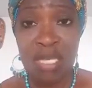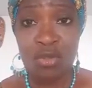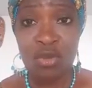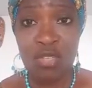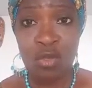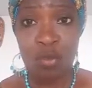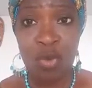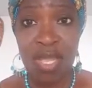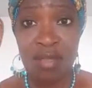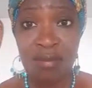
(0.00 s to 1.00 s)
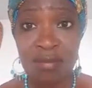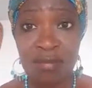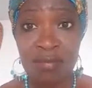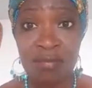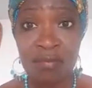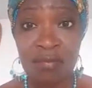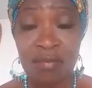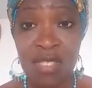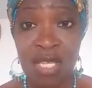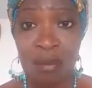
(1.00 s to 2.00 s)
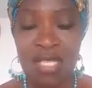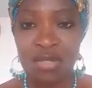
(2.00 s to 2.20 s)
battus à ce point Parce